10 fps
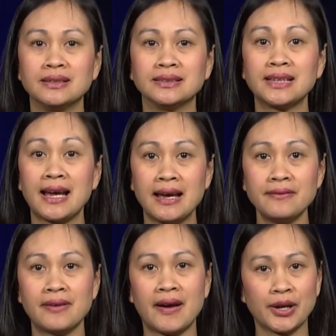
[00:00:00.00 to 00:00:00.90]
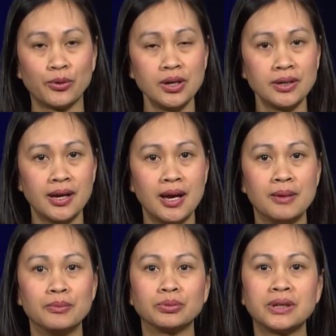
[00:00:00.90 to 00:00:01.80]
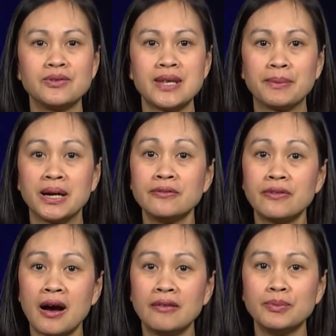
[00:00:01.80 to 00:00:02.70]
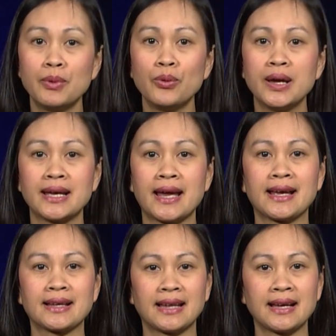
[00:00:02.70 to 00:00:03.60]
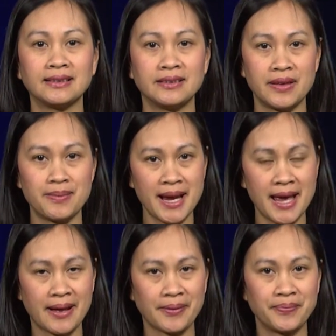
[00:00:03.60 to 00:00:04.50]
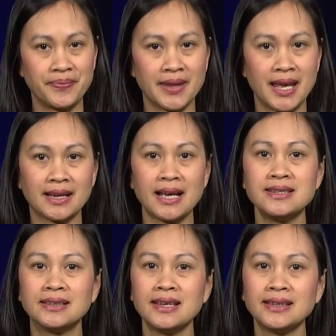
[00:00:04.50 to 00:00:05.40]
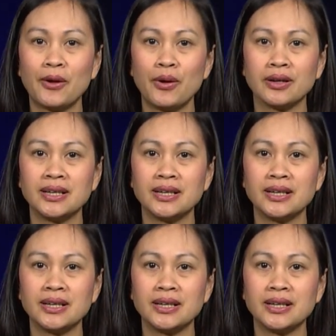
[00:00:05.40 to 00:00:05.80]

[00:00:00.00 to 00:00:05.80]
lửa THAAD vào Hàn Quốc, mục tiêu nhằm ứng phó với mối nguy ngày càng tăng từ phía Bắc Hàn. Các chi tiết thảo luận